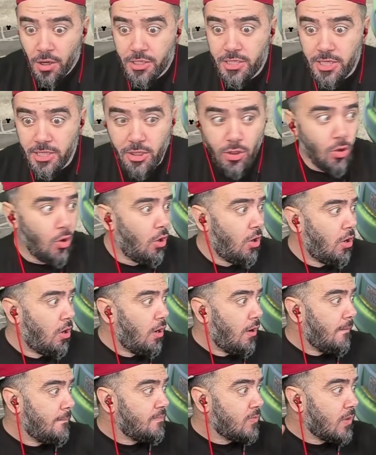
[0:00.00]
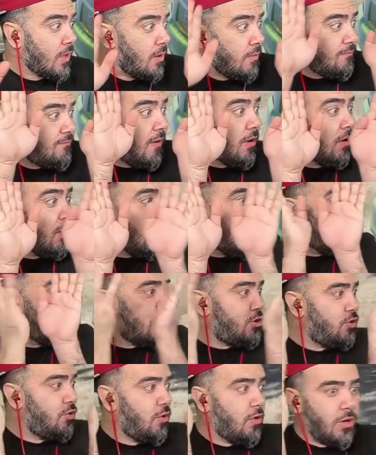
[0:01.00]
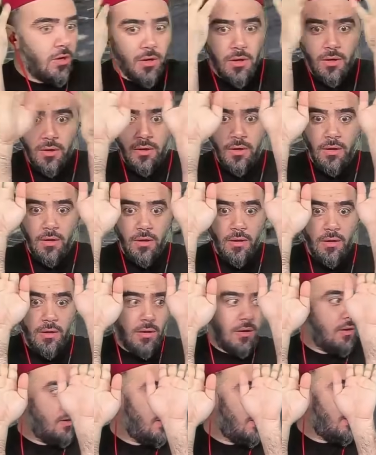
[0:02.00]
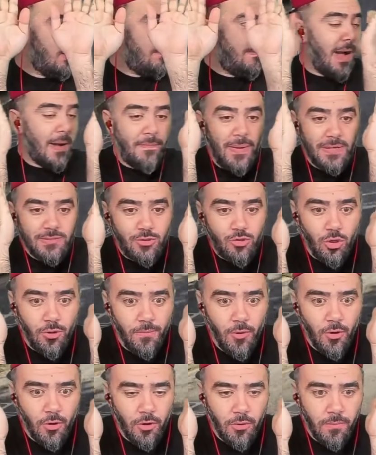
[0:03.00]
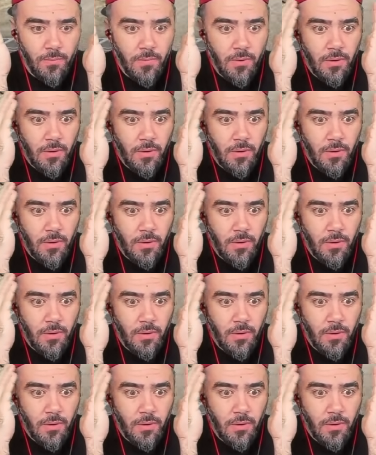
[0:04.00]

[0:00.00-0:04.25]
Gidiyor. Vallahi gidiyor. Bak ben sürmüyorum.